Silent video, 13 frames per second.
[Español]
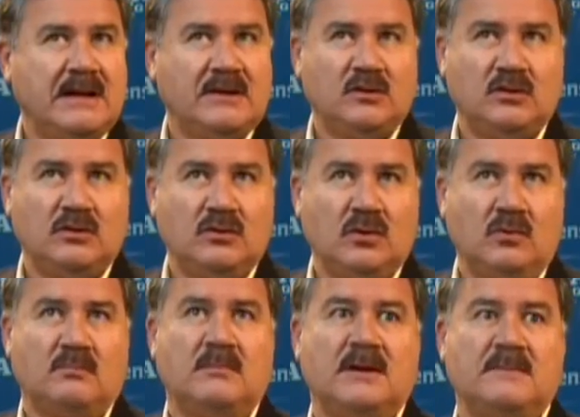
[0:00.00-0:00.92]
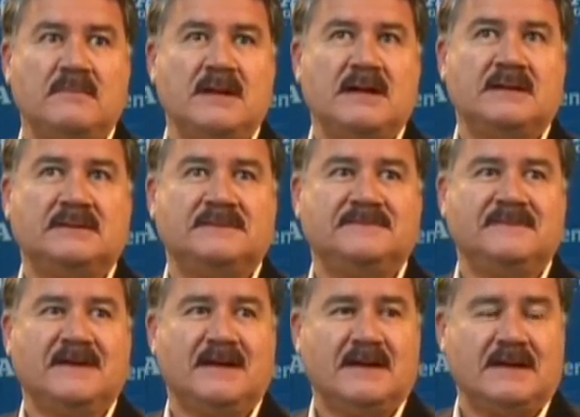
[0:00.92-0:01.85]
no, más bien,
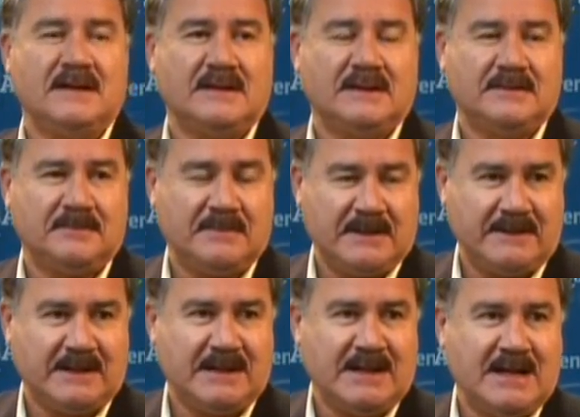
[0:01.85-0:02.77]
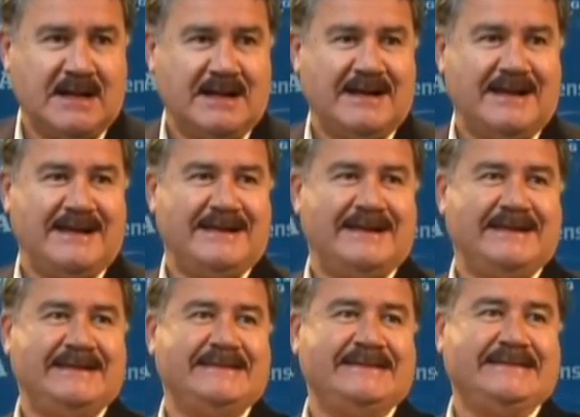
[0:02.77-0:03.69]
a ver,
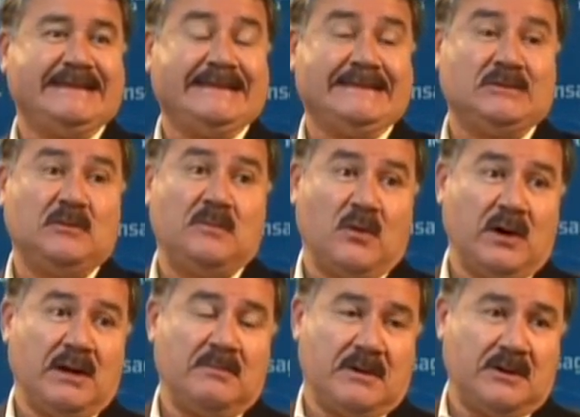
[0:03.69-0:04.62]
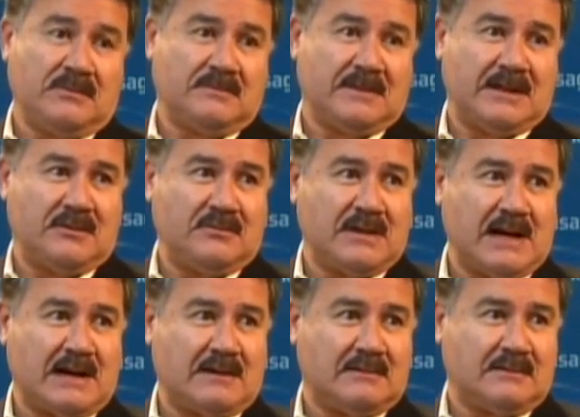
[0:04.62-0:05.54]
se supone, bueno, hay una
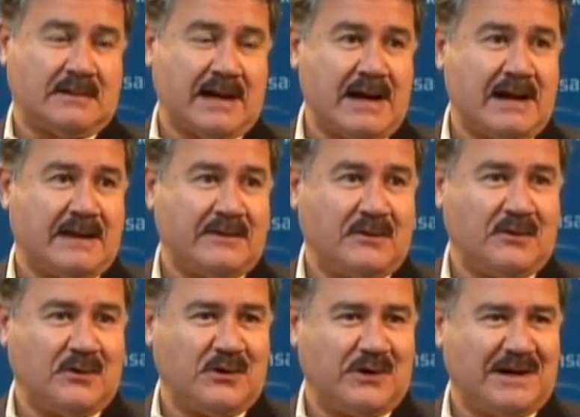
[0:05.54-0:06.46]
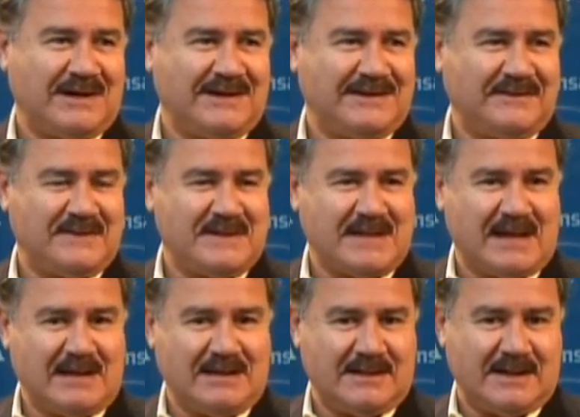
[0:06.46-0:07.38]
regla de oro en
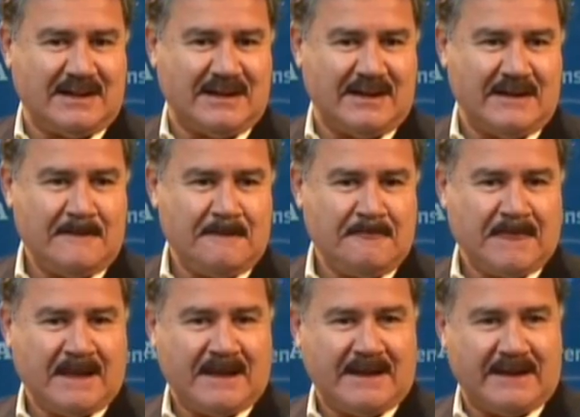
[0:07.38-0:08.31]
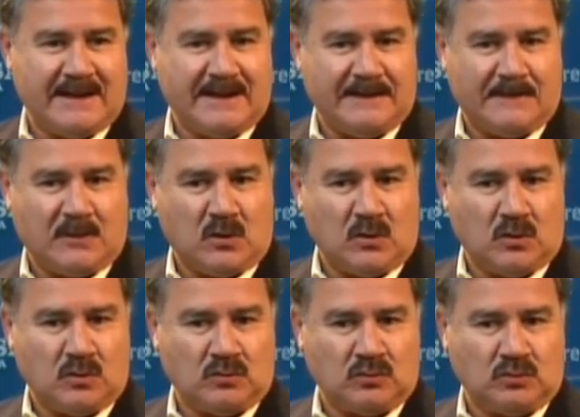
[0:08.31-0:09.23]
fiscal de que eh,
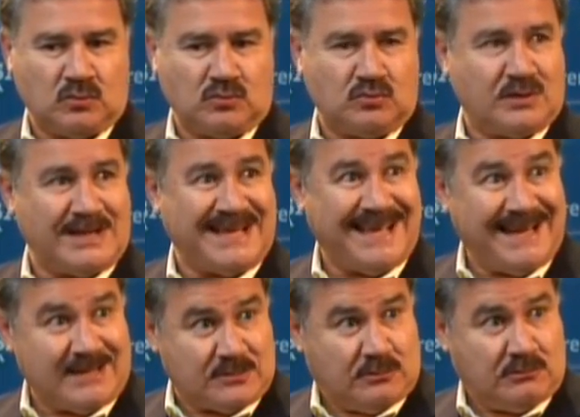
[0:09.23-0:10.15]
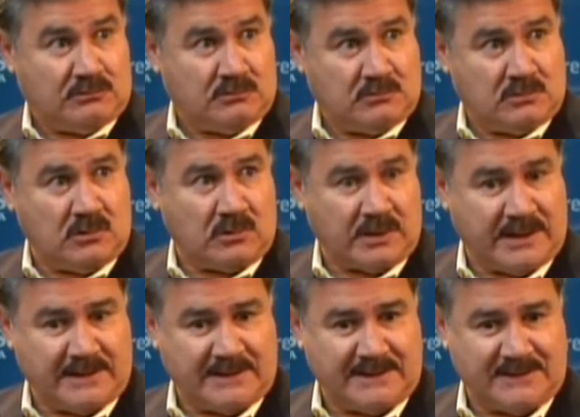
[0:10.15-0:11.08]
con tus ingresos
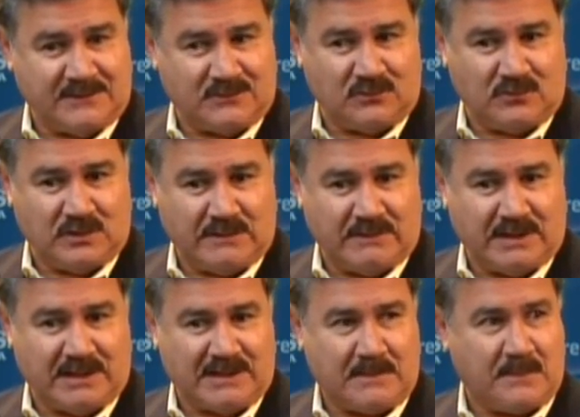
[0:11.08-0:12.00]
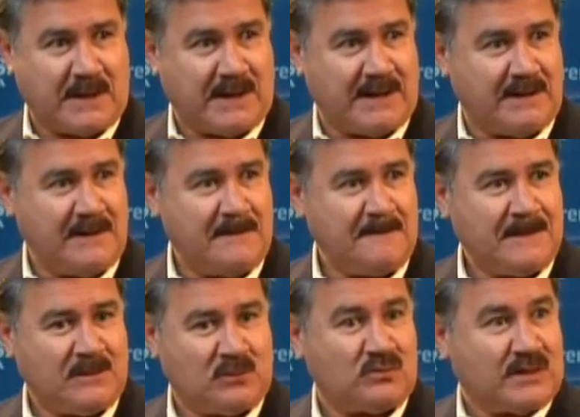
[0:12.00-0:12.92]
corrientes tú deberías de pagar
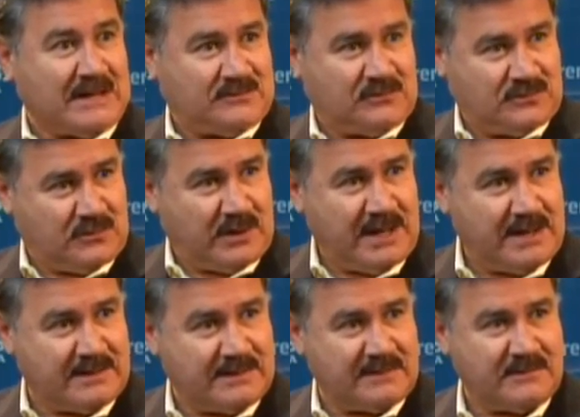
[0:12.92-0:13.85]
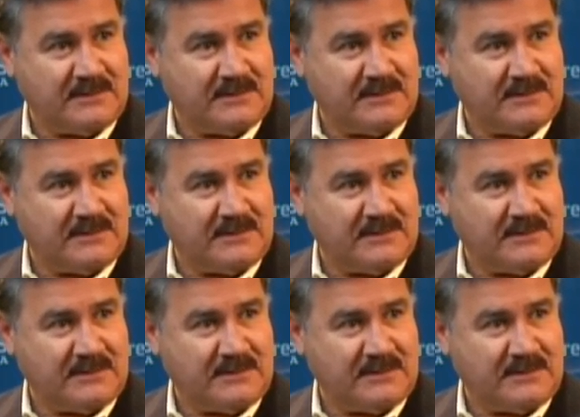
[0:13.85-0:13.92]
tus gastos corrientes.